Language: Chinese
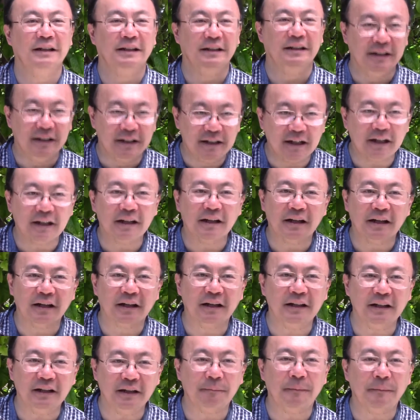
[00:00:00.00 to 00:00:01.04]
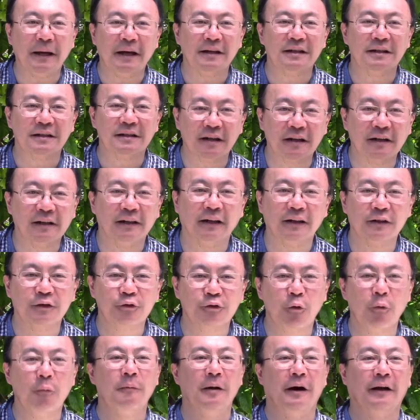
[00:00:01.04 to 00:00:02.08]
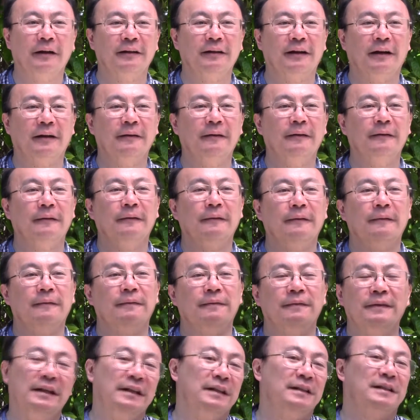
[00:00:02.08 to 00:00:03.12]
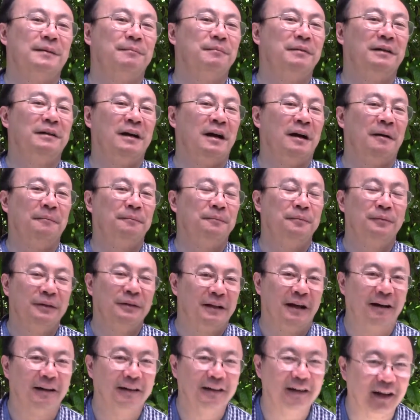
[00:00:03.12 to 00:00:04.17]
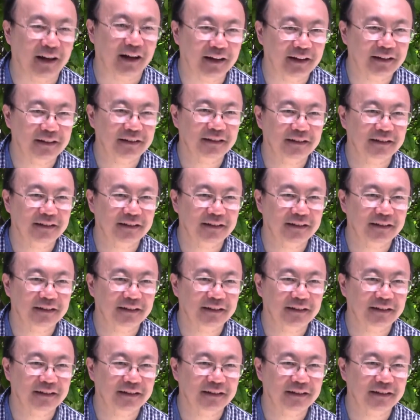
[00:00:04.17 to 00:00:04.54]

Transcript: 已经可以被圣灵充满了，你怎么样不能了？